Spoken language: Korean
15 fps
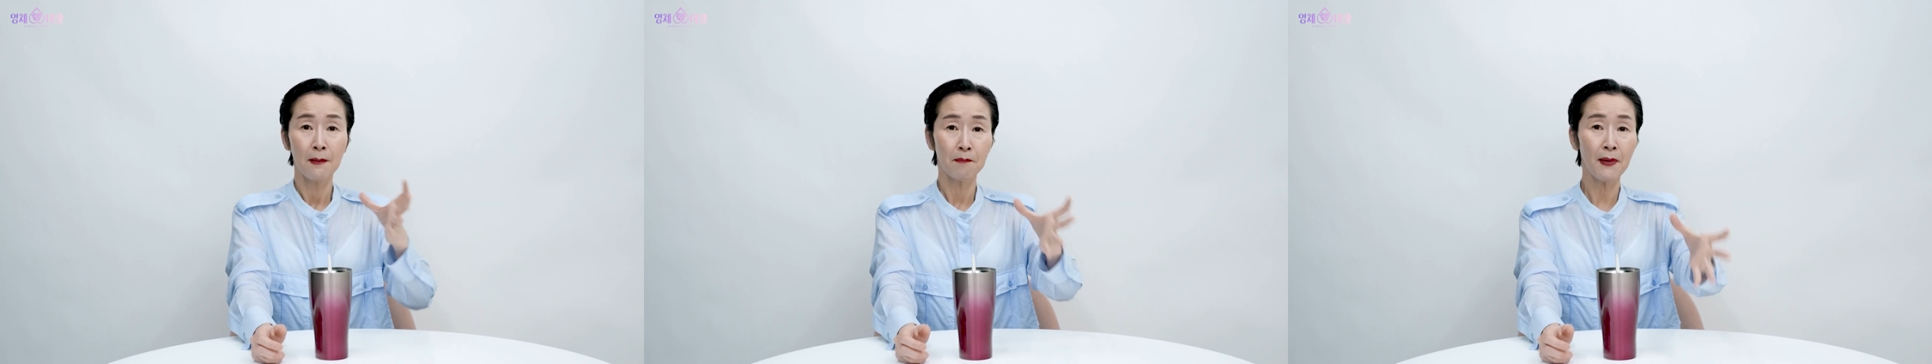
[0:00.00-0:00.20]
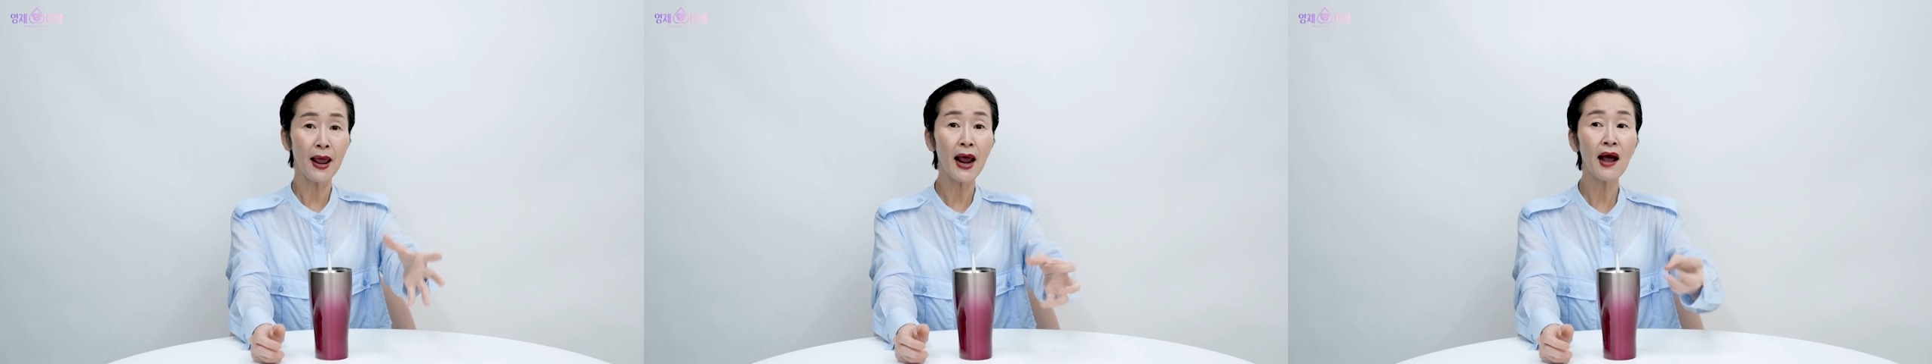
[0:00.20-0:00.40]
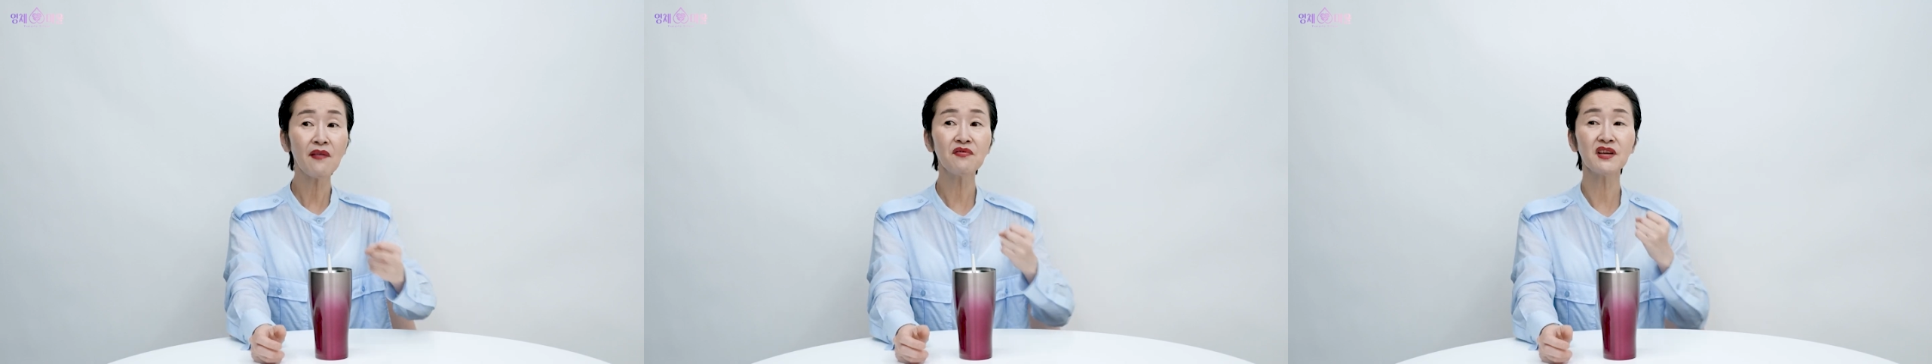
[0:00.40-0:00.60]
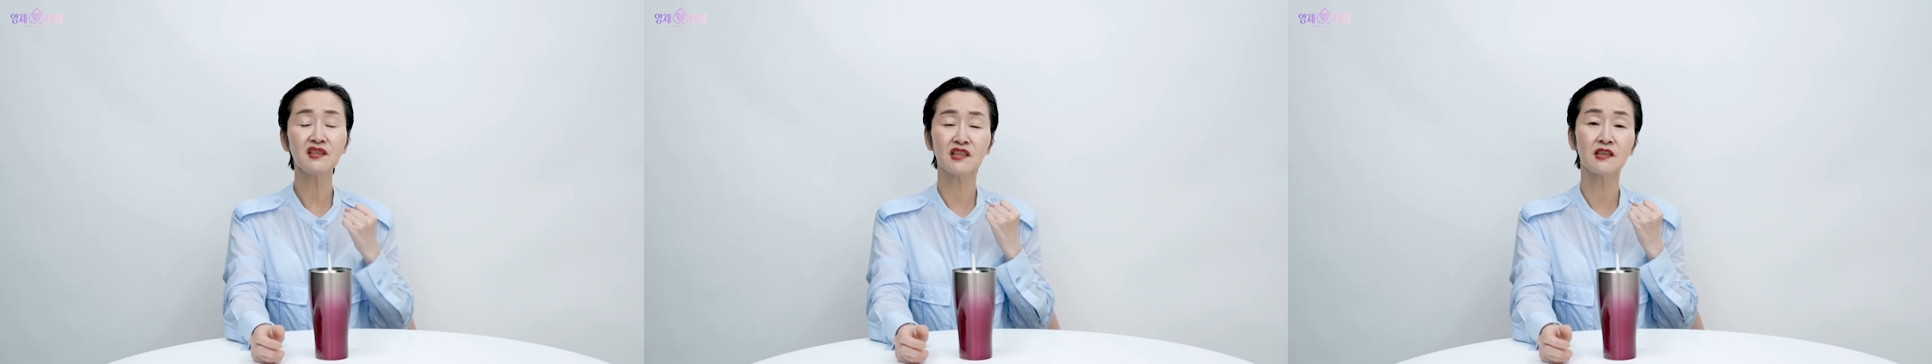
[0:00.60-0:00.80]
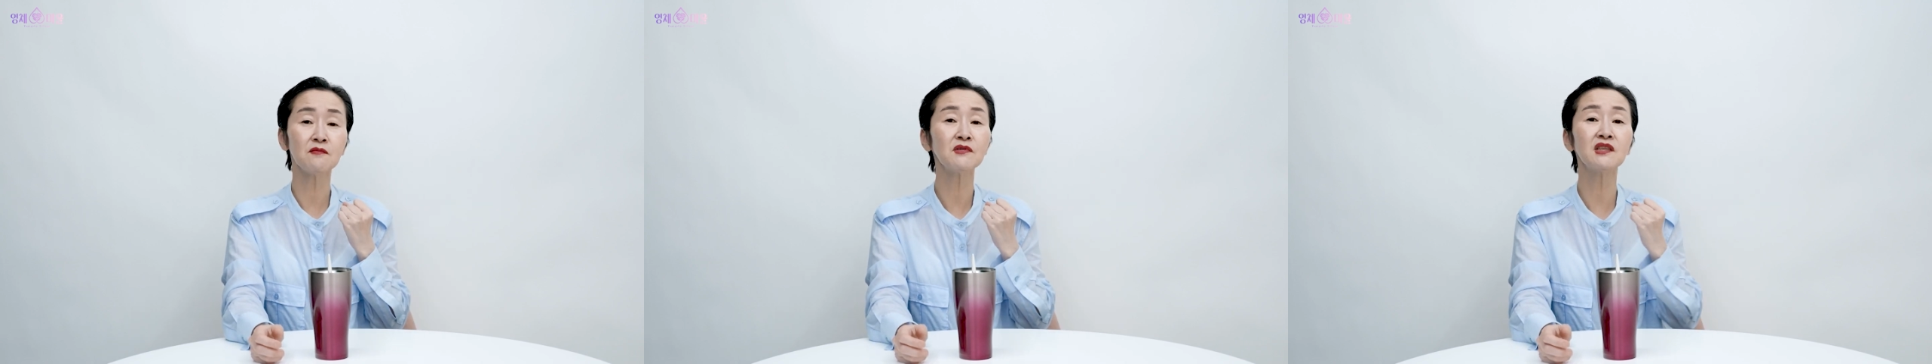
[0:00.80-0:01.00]

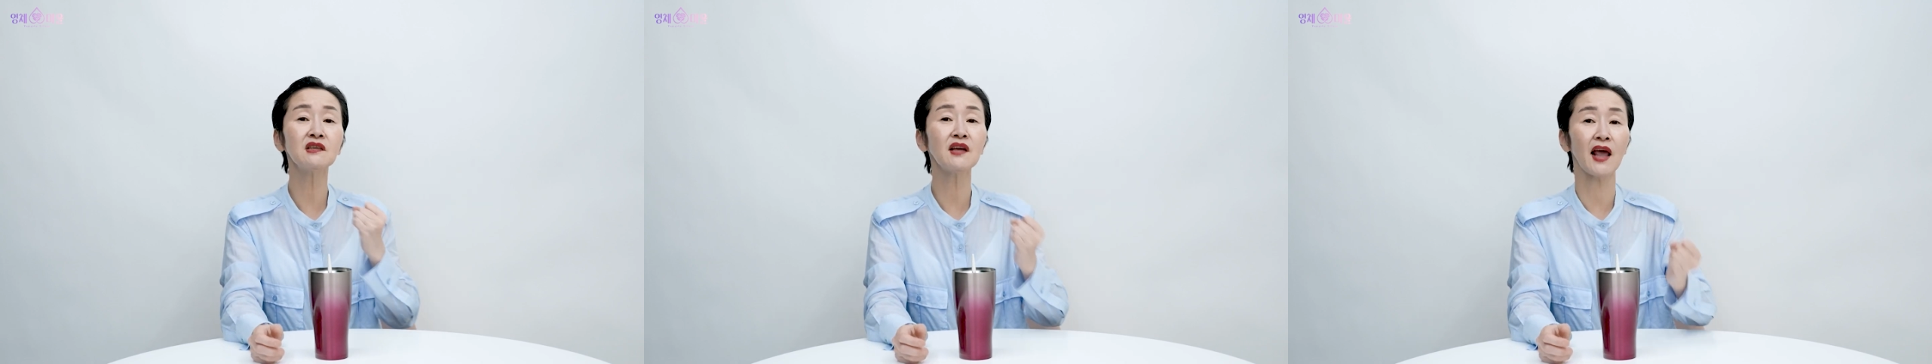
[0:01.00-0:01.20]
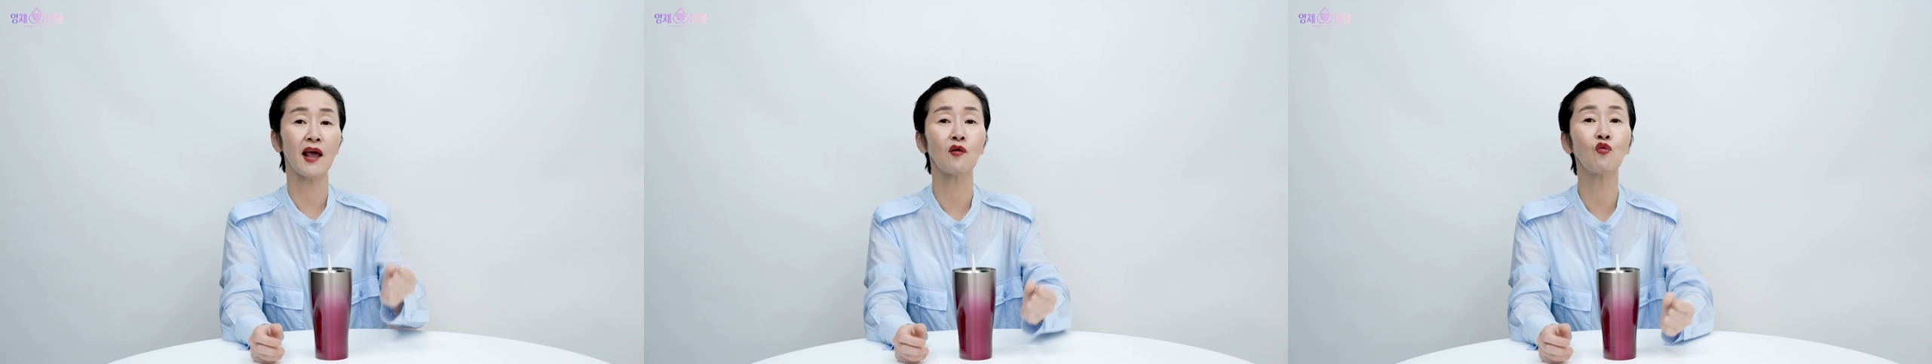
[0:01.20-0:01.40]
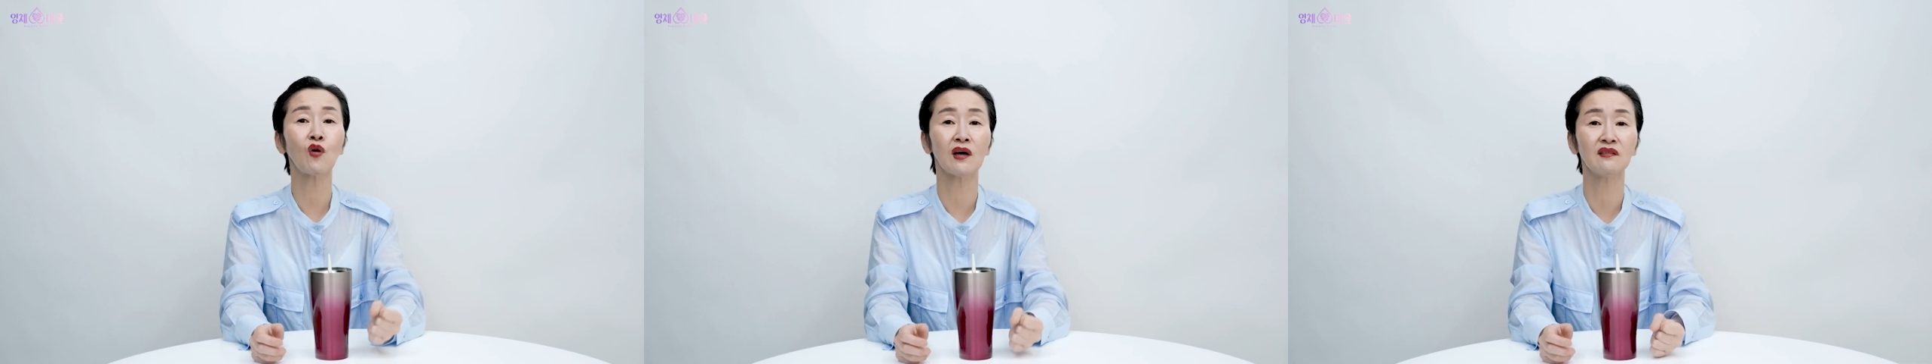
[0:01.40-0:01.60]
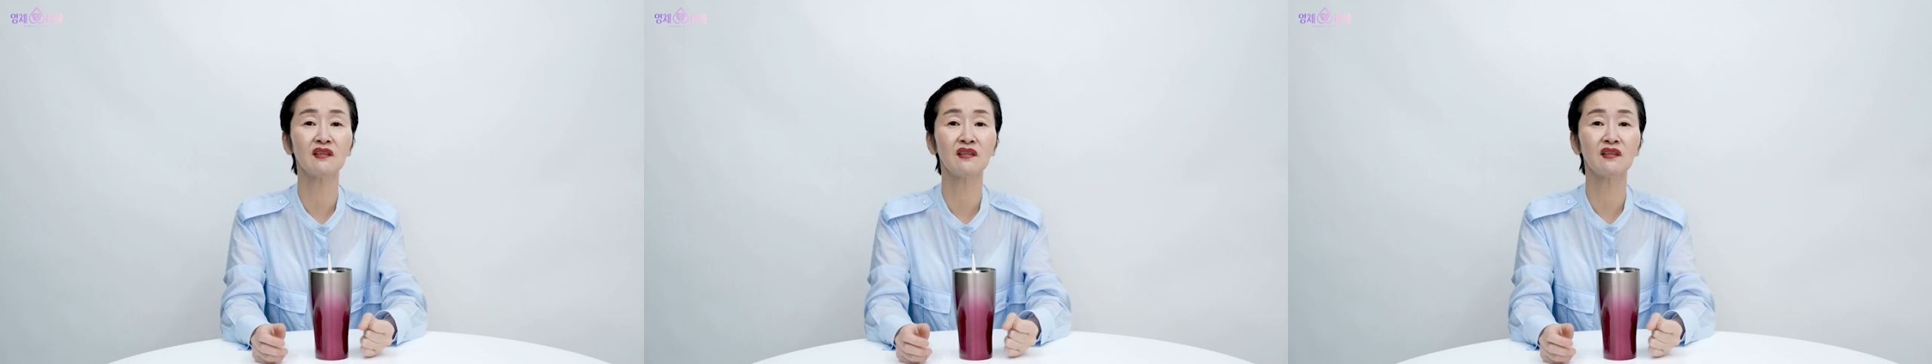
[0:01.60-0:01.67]
빼앗는 짐승의 애고가